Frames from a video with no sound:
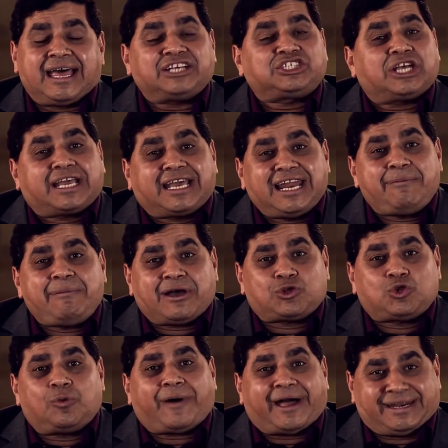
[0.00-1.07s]
عشان كده
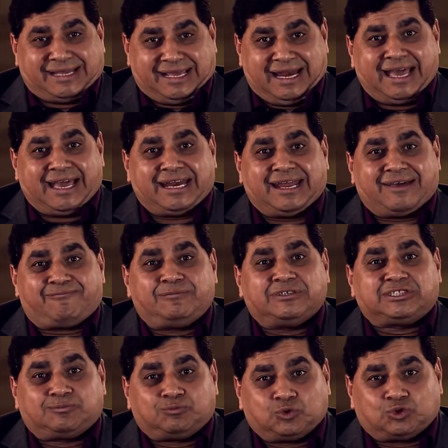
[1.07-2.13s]
مكتوب عن إلهنا في
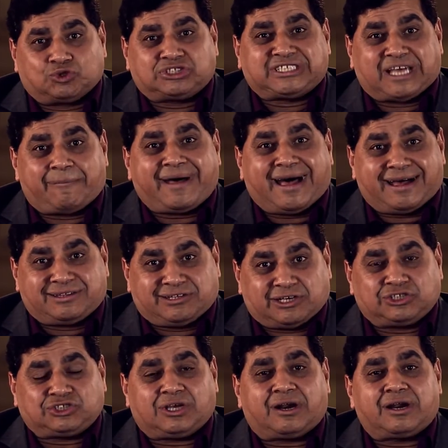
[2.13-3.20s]
مزمور 7
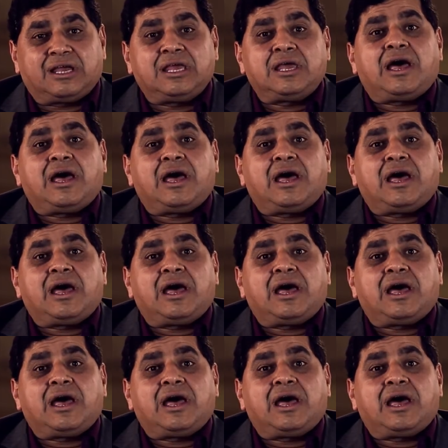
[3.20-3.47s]
11